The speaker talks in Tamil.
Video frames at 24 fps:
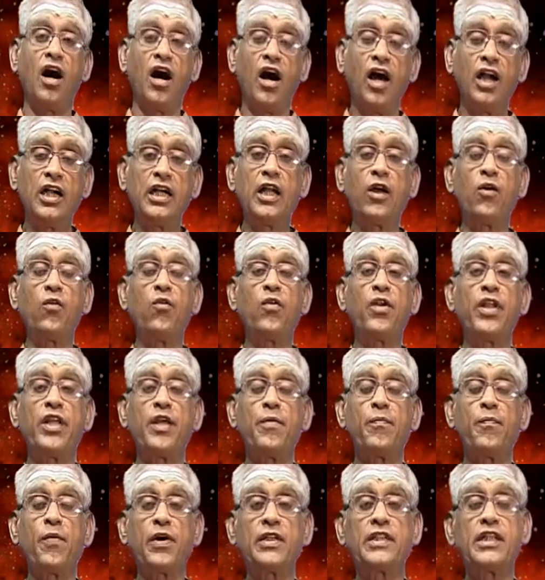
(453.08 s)
ஆண்டவனுடைய
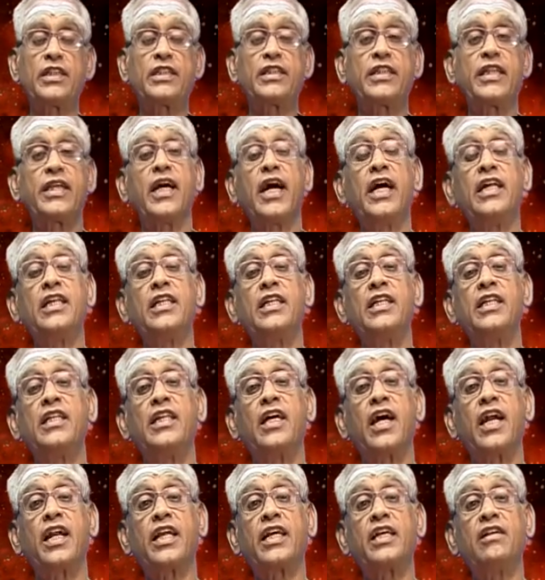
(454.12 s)
பதத்தை அறிந்து
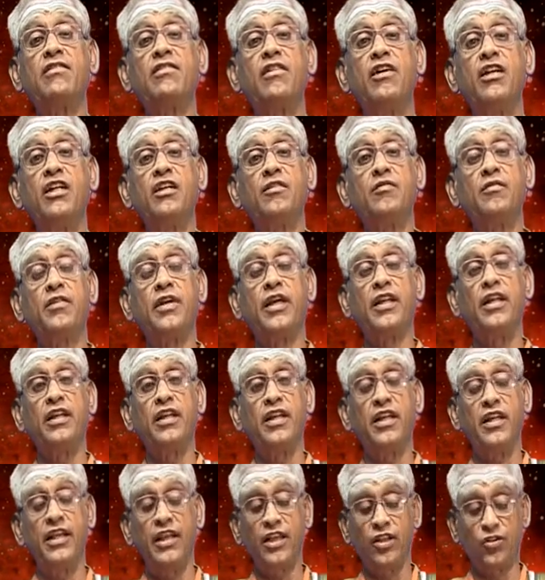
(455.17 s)
அடைய வேண்டும்
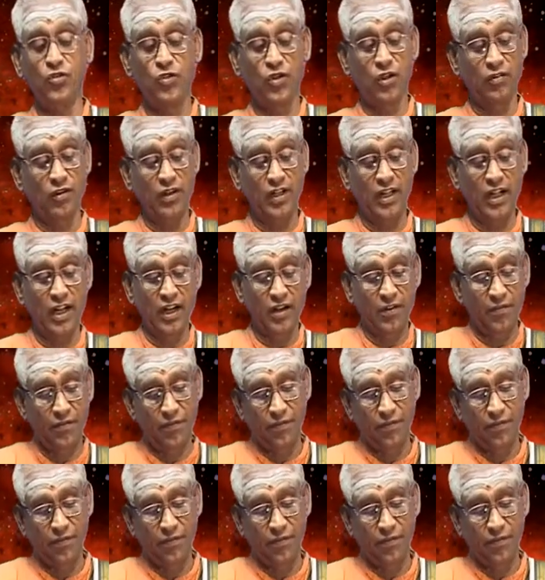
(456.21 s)
என்று இங்கே சொல்ல வருகிறார்